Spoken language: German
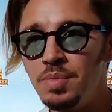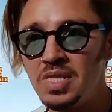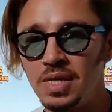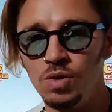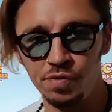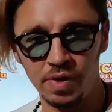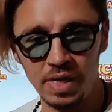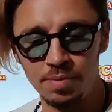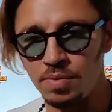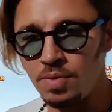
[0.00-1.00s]
ist Gilo
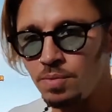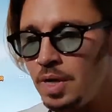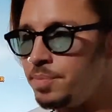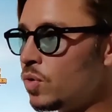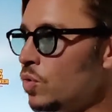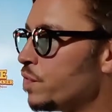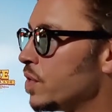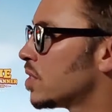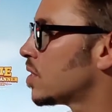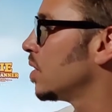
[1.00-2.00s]
Farim. Mein Beruf
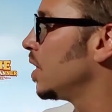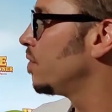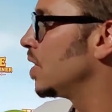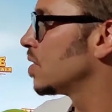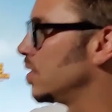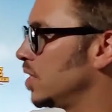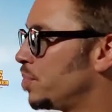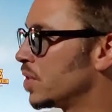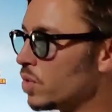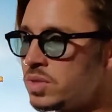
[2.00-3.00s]
ist, ich weiß es nicht, ich
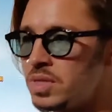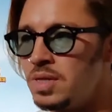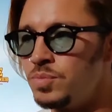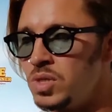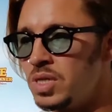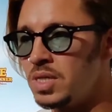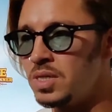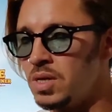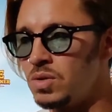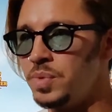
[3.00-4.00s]
bin Künstler, Musiker,
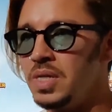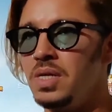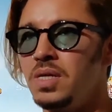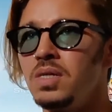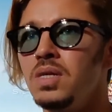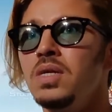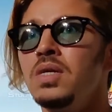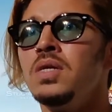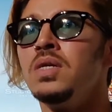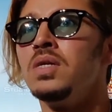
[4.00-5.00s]
Schauspieler.
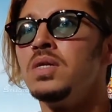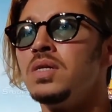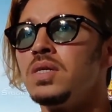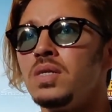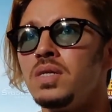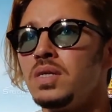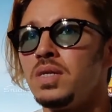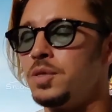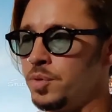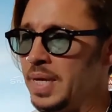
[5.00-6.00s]
Ich
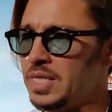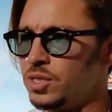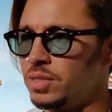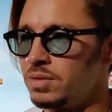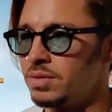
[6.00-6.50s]
bin Mensch.